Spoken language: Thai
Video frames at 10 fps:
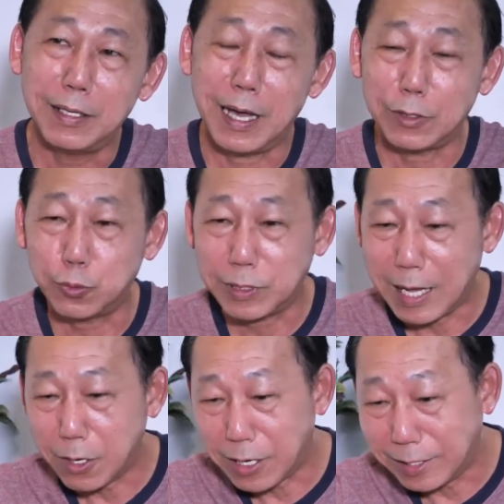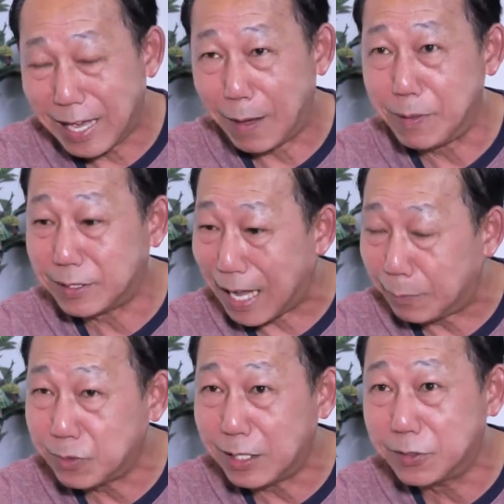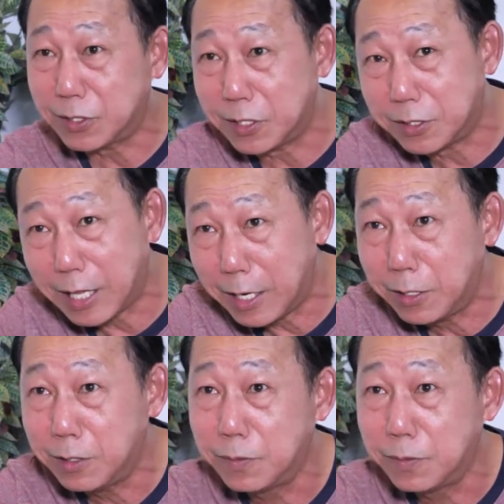อ่าสุดท้ายก็ขยายไปสามเต็นสี่เต็น